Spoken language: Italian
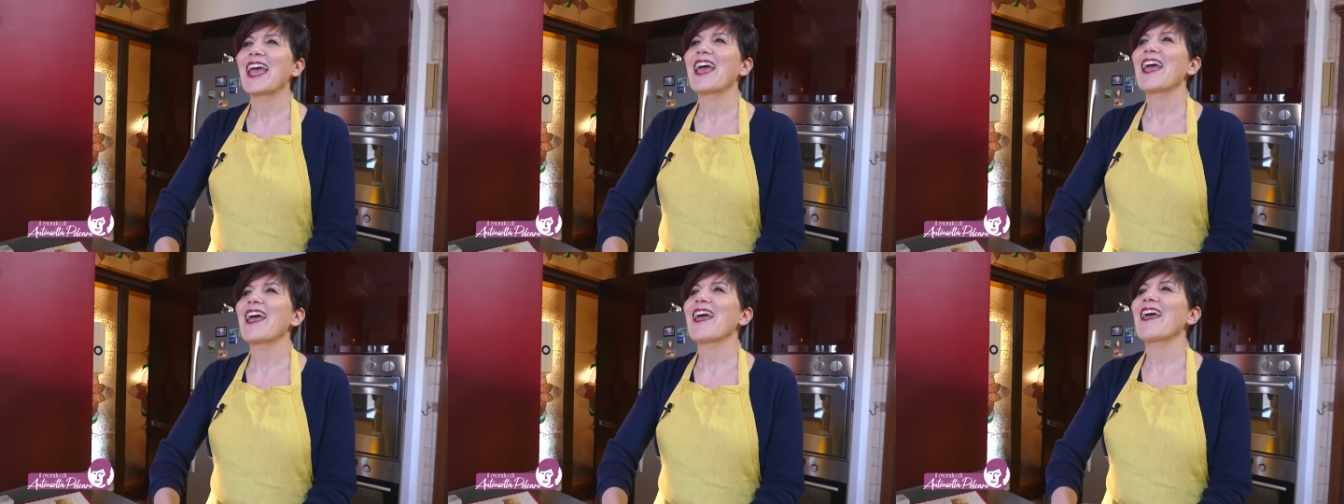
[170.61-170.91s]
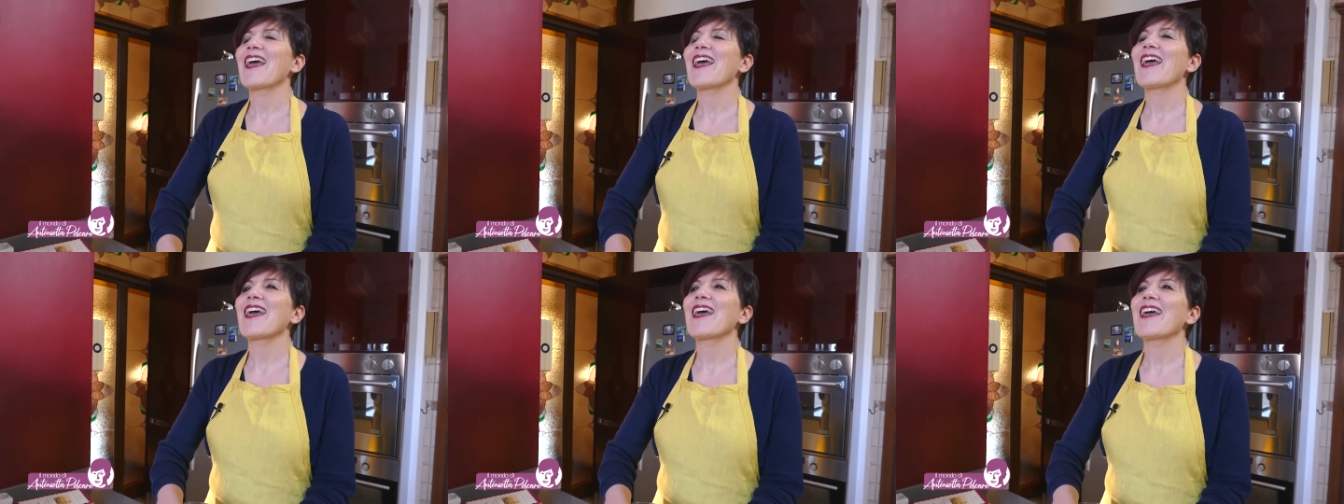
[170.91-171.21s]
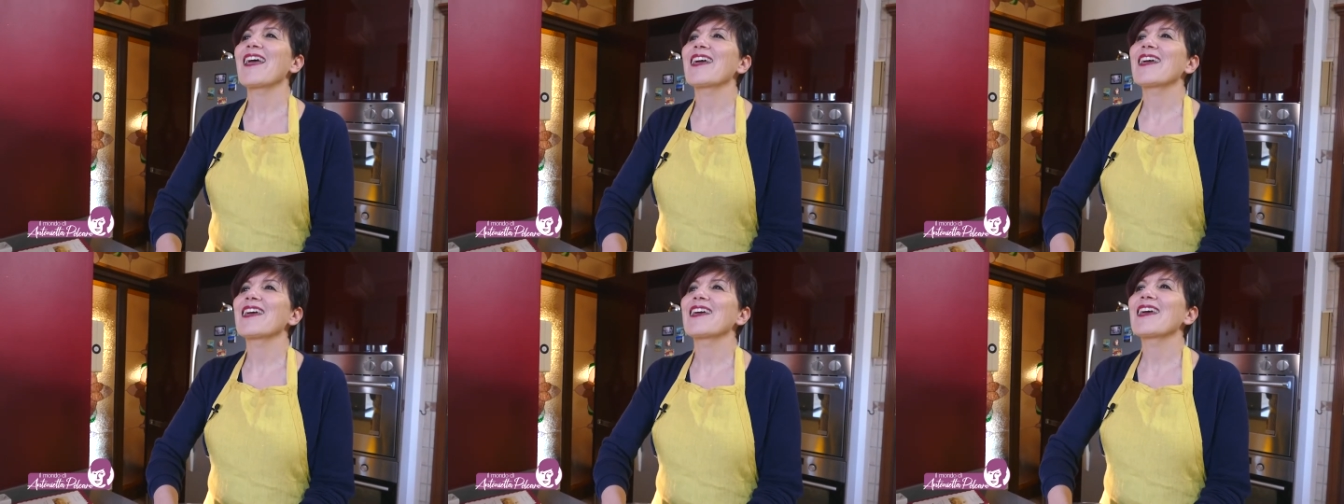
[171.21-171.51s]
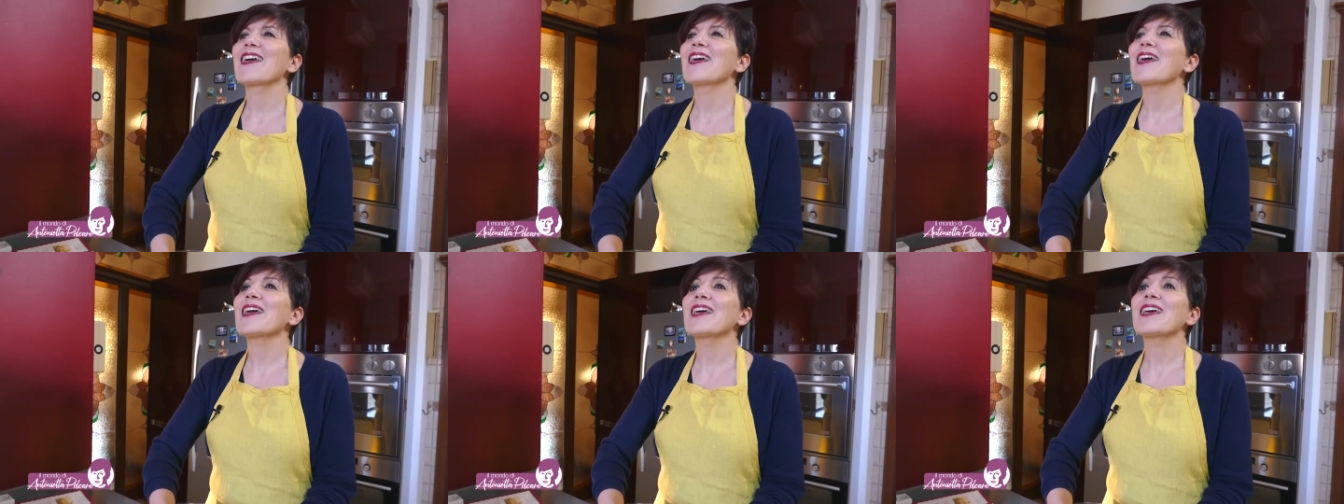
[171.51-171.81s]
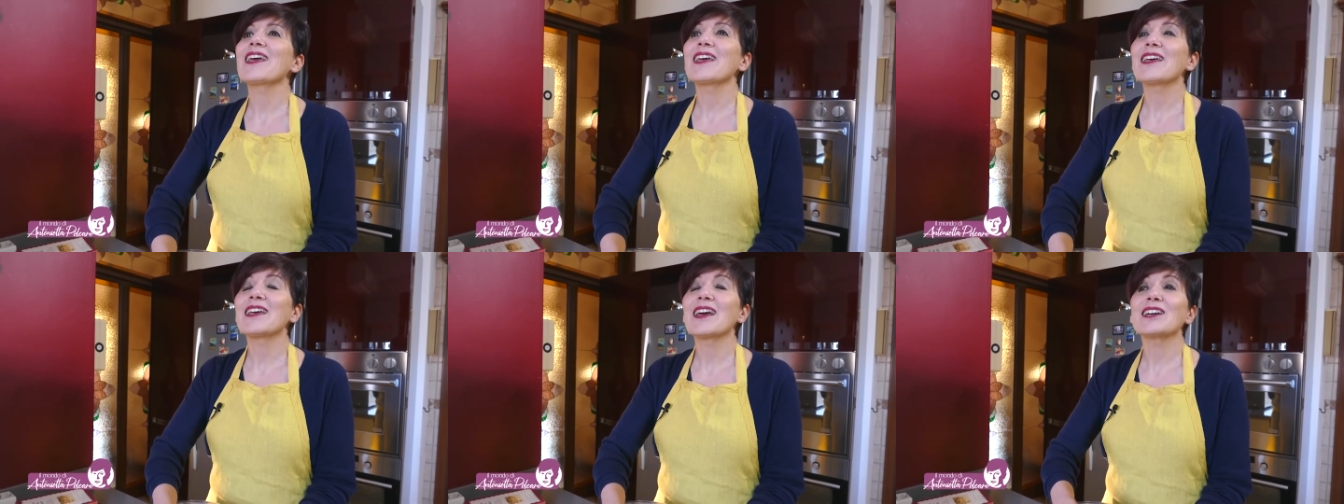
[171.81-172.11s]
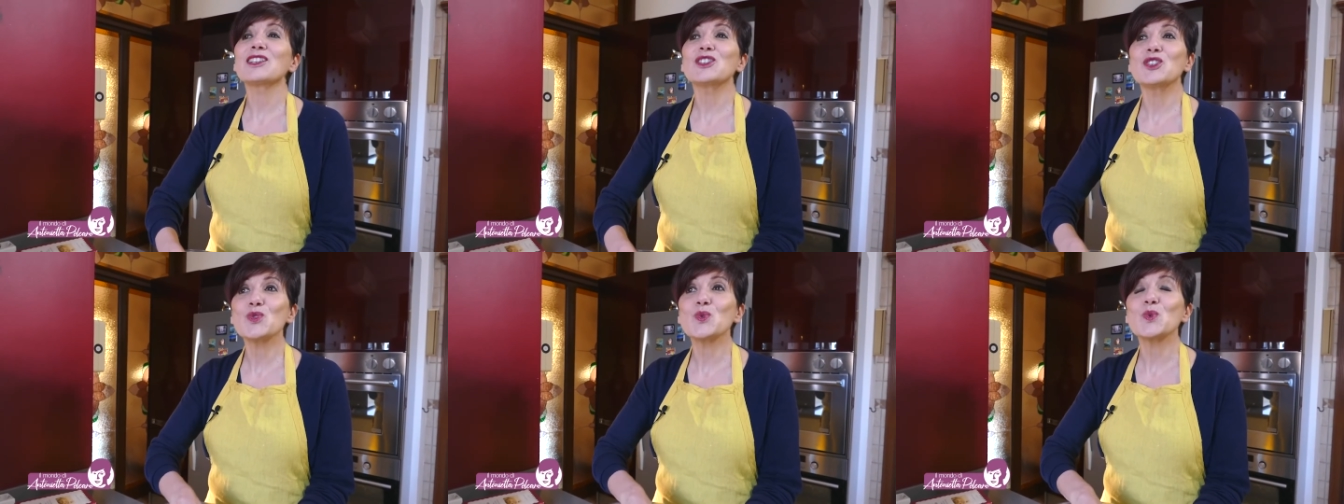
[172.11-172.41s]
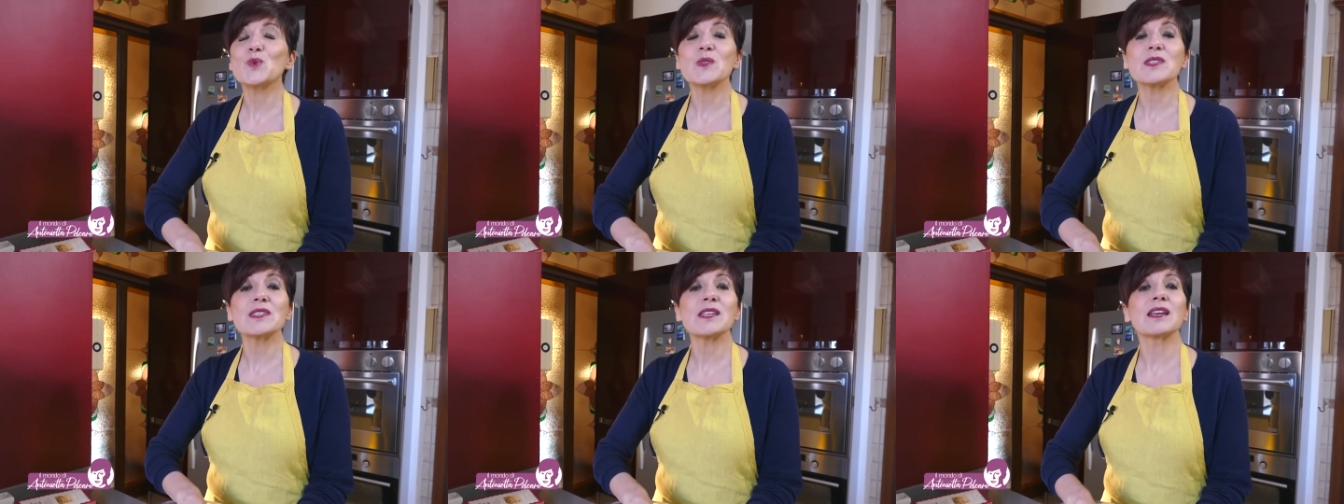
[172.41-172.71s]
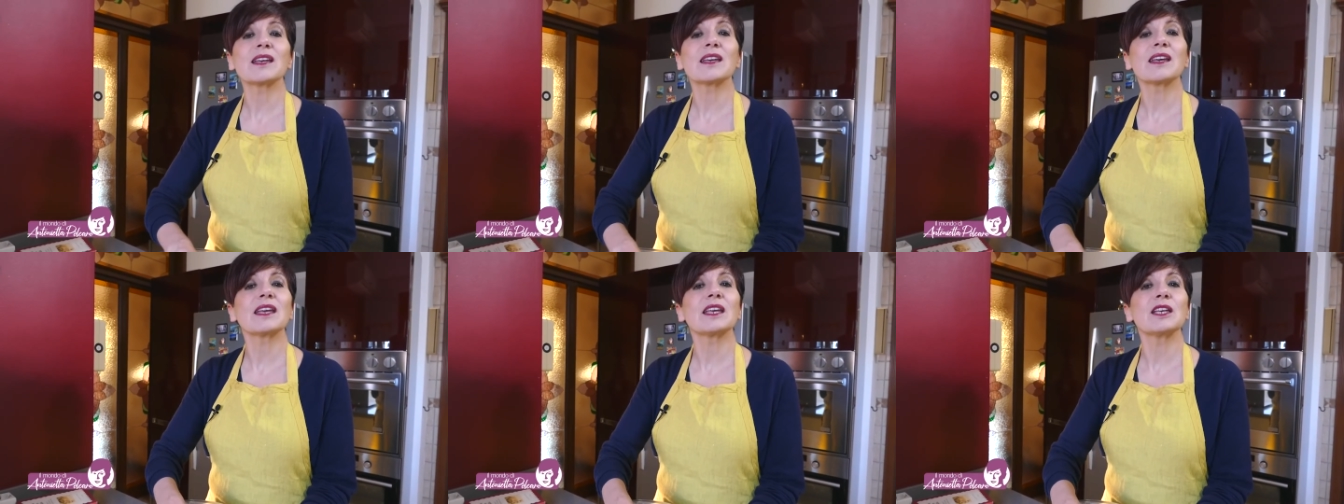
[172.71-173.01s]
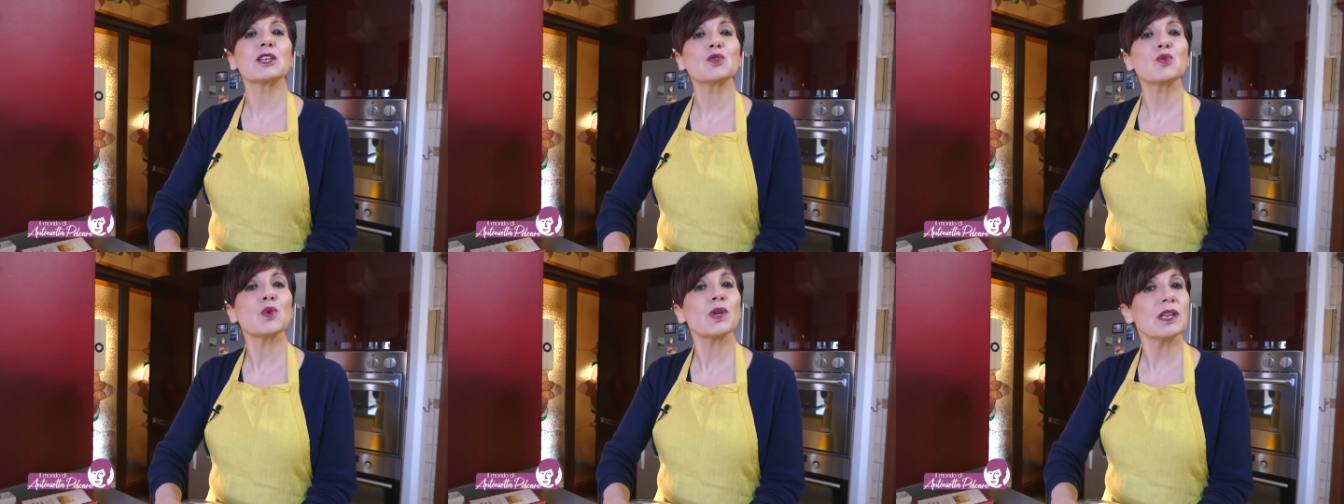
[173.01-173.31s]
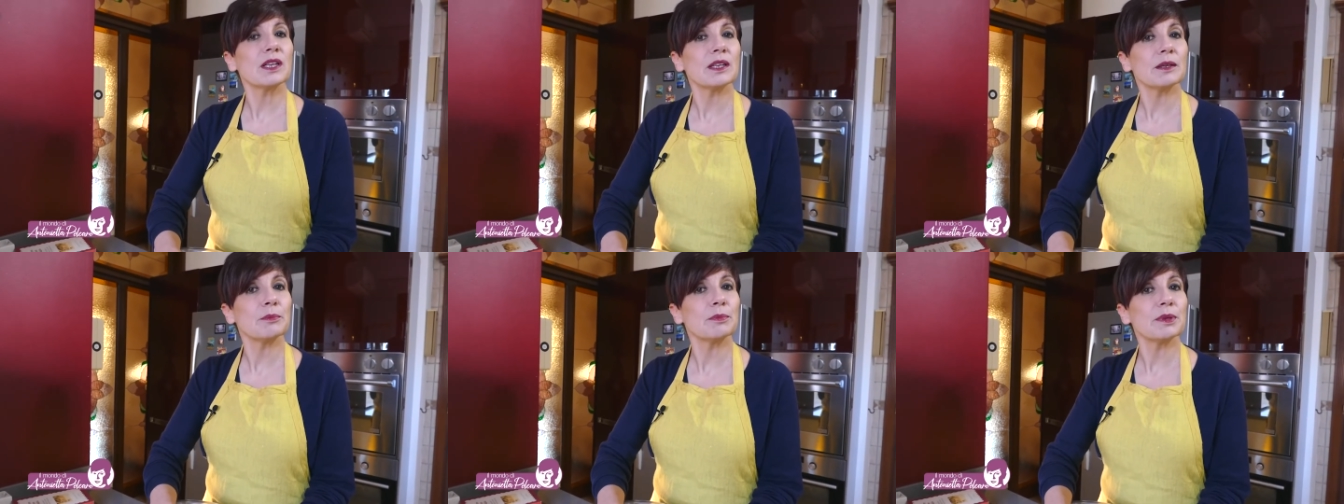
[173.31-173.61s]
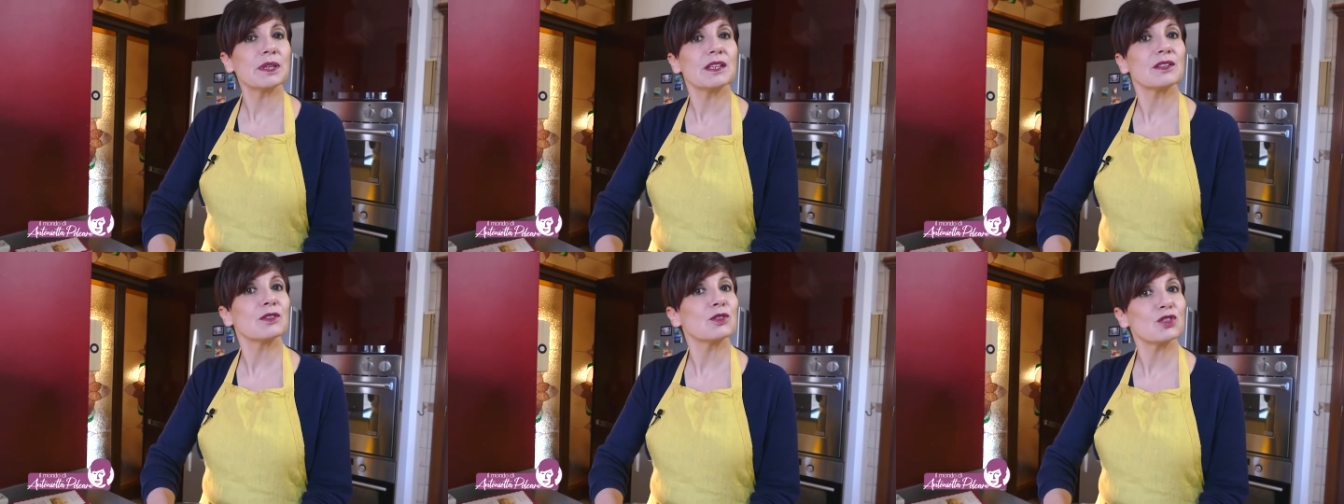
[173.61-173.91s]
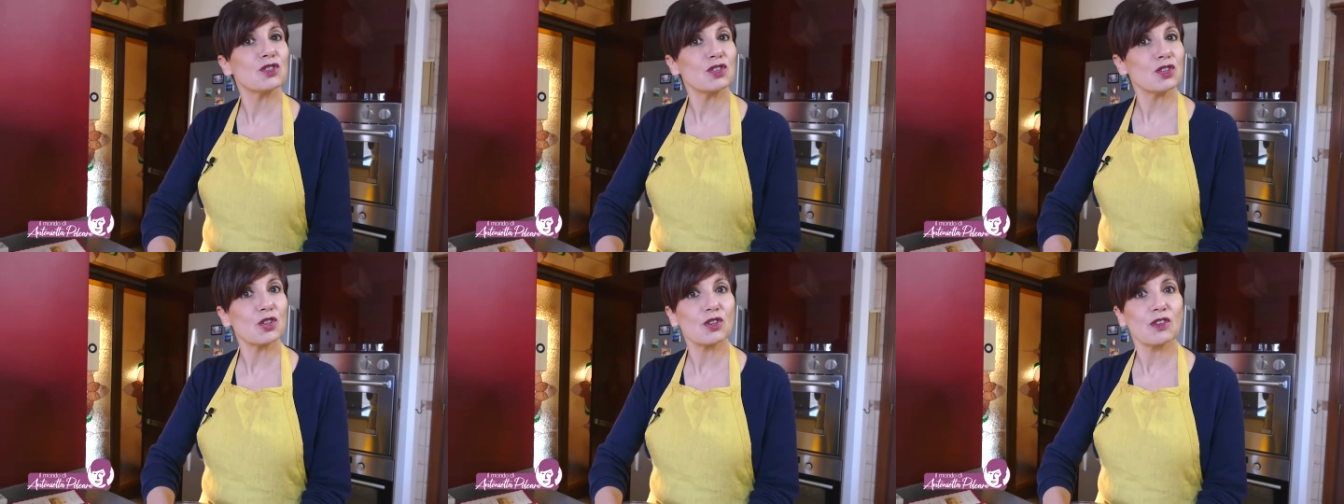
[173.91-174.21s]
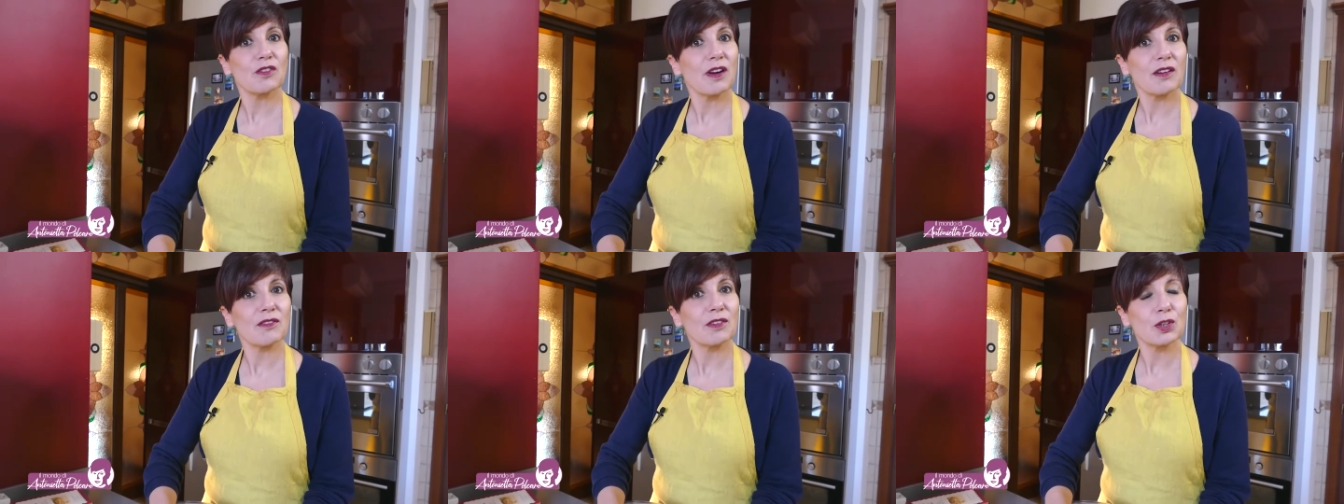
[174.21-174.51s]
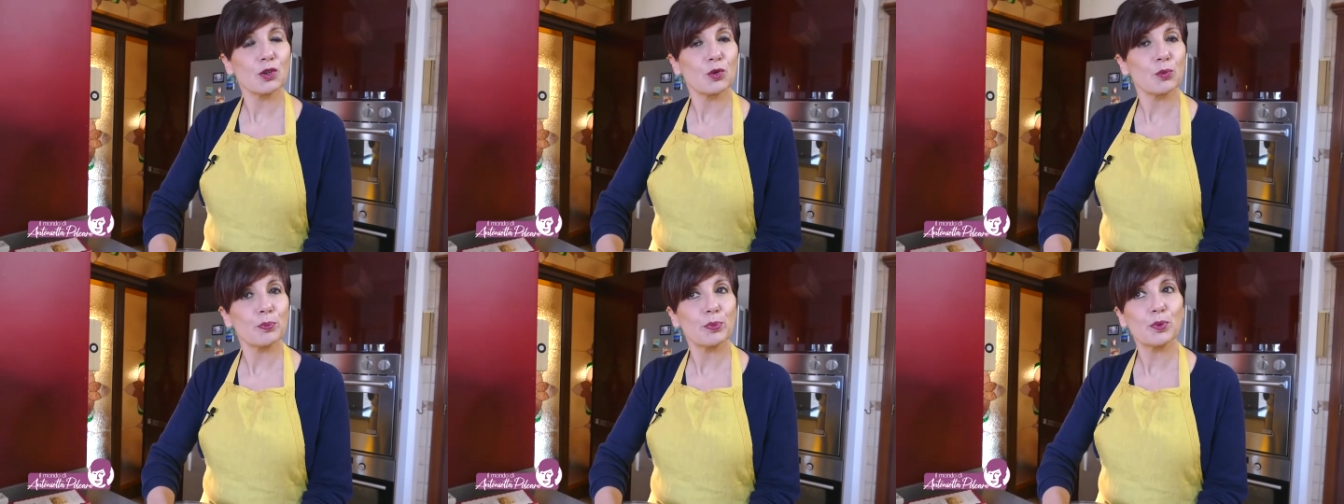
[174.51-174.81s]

e, e aggiunse che i suoi libri non si trovavano